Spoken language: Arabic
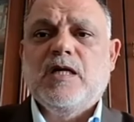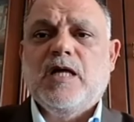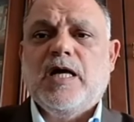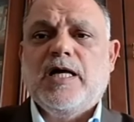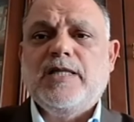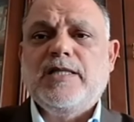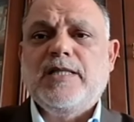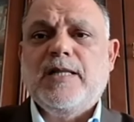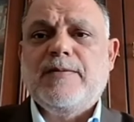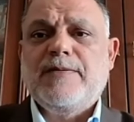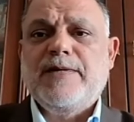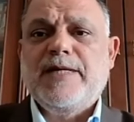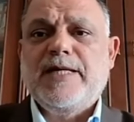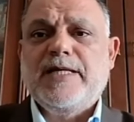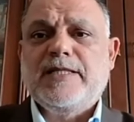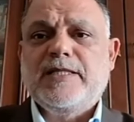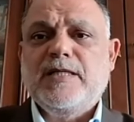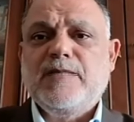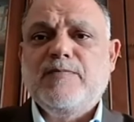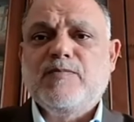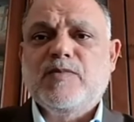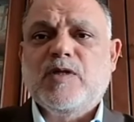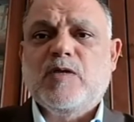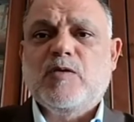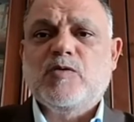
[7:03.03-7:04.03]
عندما
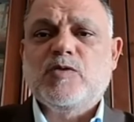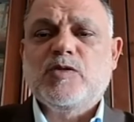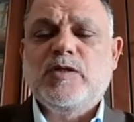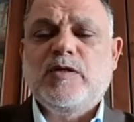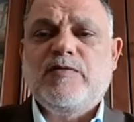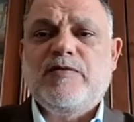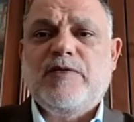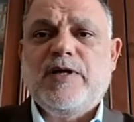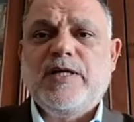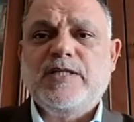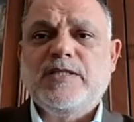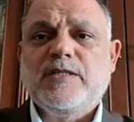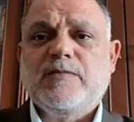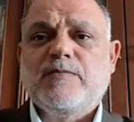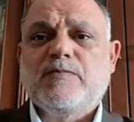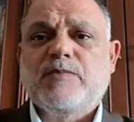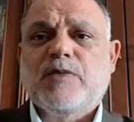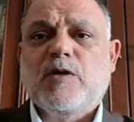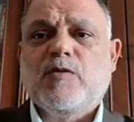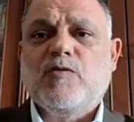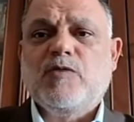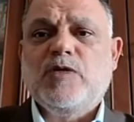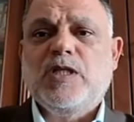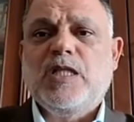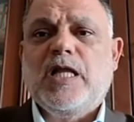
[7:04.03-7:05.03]
يتم توصيف حزب
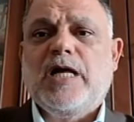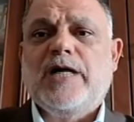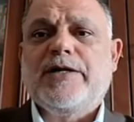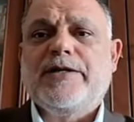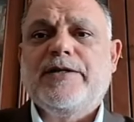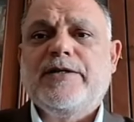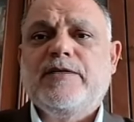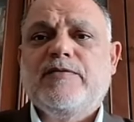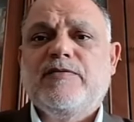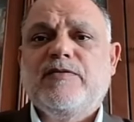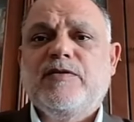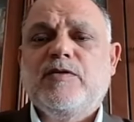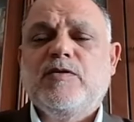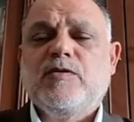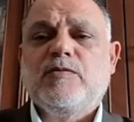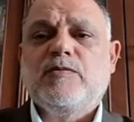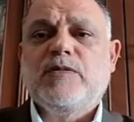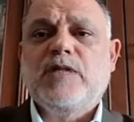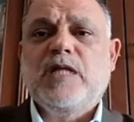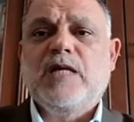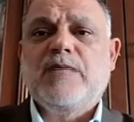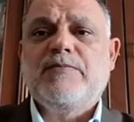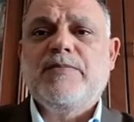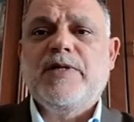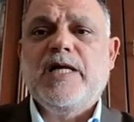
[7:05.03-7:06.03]
طويل عريض في
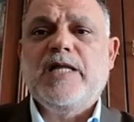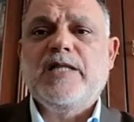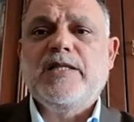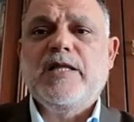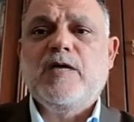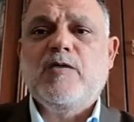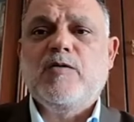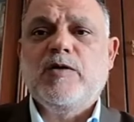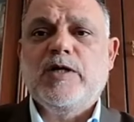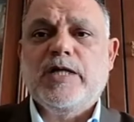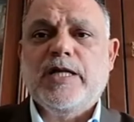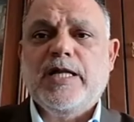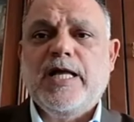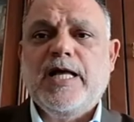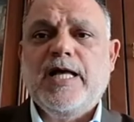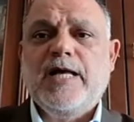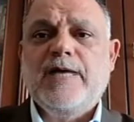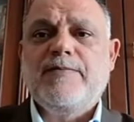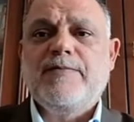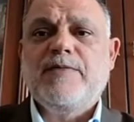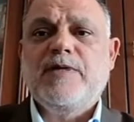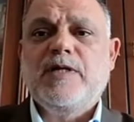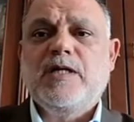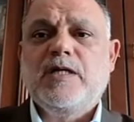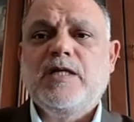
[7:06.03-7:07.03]
لبنان بانه
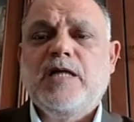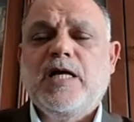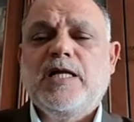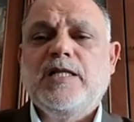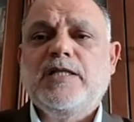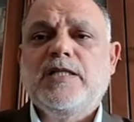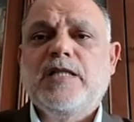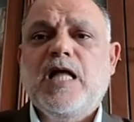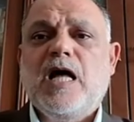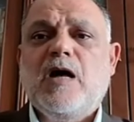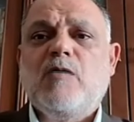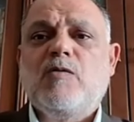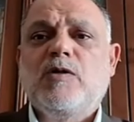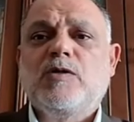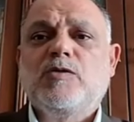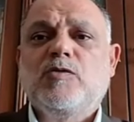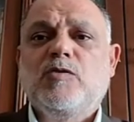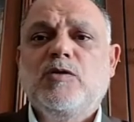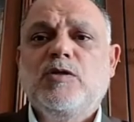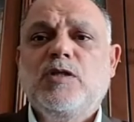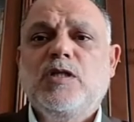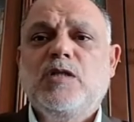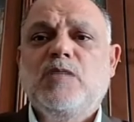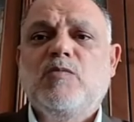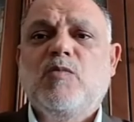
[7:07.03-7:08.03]
ارهابي يعني دعوه
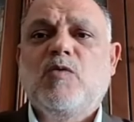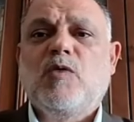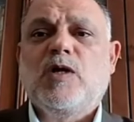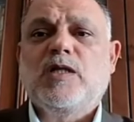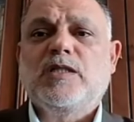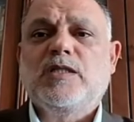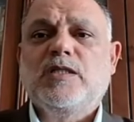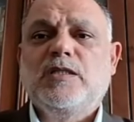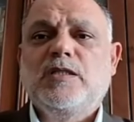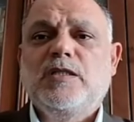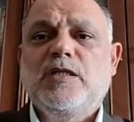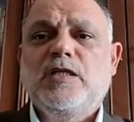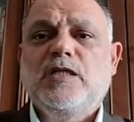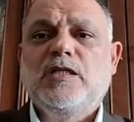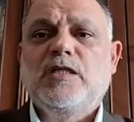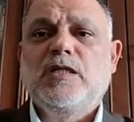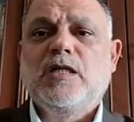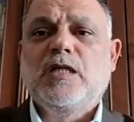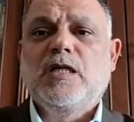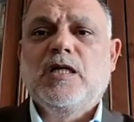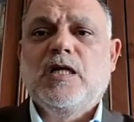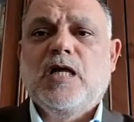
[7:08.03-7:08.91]
كل المواطنين